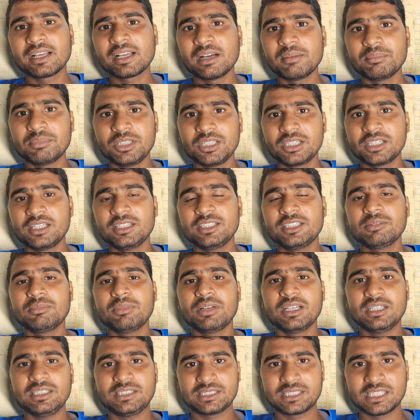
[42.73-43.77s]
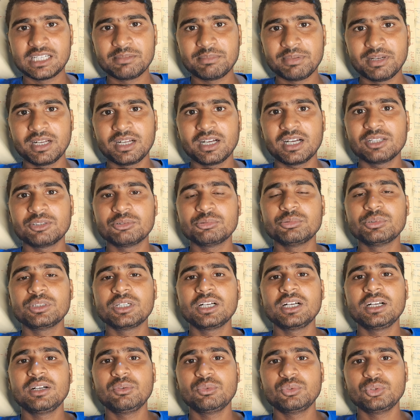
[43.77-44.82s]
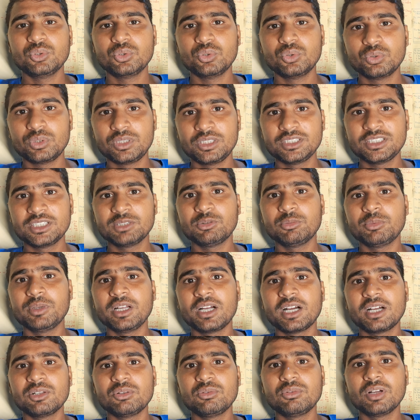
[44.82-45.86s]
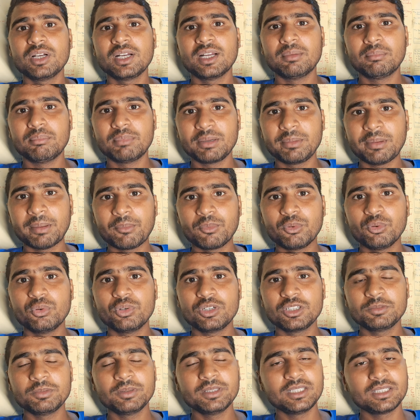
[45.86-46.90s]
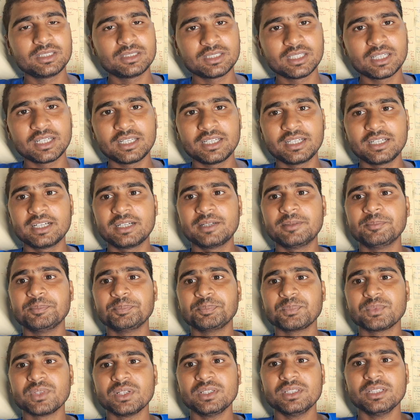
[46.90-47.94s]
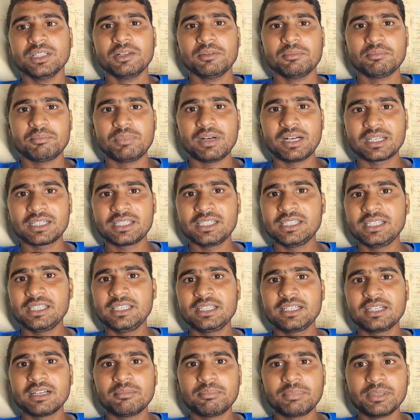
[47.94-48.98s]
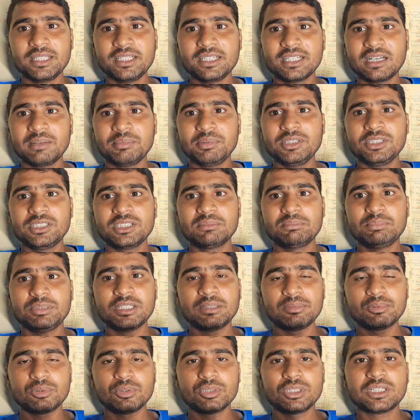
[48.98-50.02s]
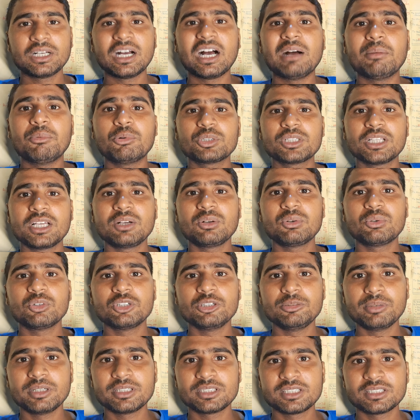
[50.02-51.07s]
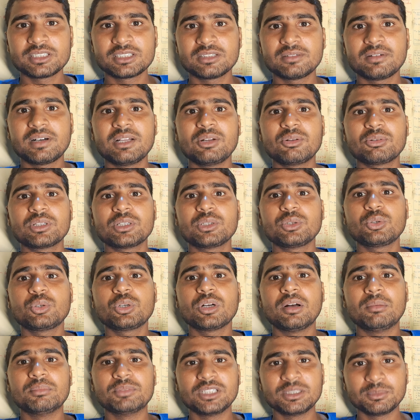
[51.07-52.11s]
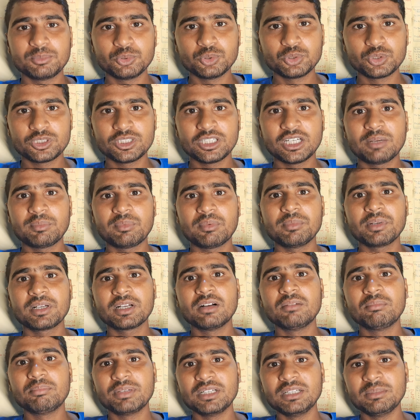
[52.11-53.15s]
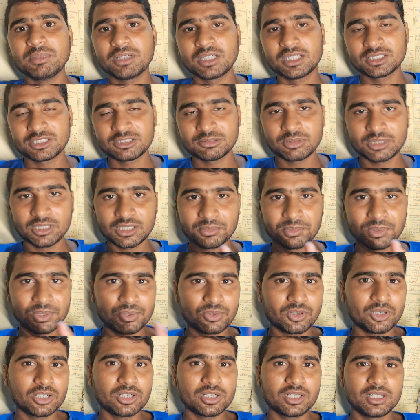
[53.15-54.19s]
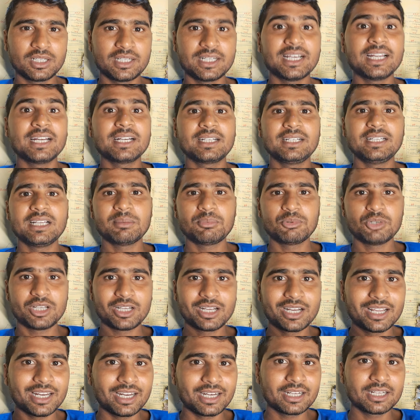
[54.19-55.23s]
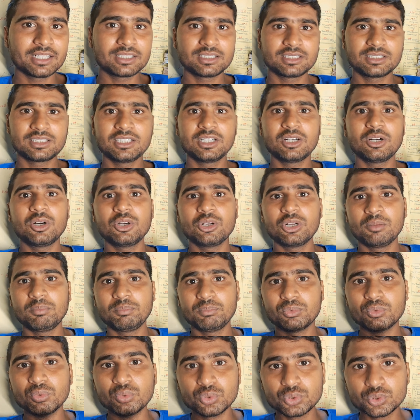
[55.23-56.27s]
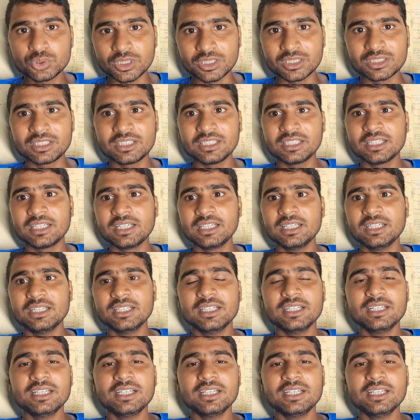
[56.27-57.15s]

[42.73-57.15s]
आगे का आप देख लीजिए मैं स्क्रीन पर लगा दूंगा वो जो नोटिस है वो भी लगा दूंगा नंबर भी आपको नोटिस में दिखता रहेगा बाकी कंपनी का भी जब भी आपको कोई काम होता है कोई भी ऐसा सवाल होता है जो हमसे पूछते हैं आप हमें कंपनी में कस्टमर केयर में कॉल करके डायरेक्टली आप उन्हें कनेक्ट कर सकते हैं और आप पूछ सकते हैं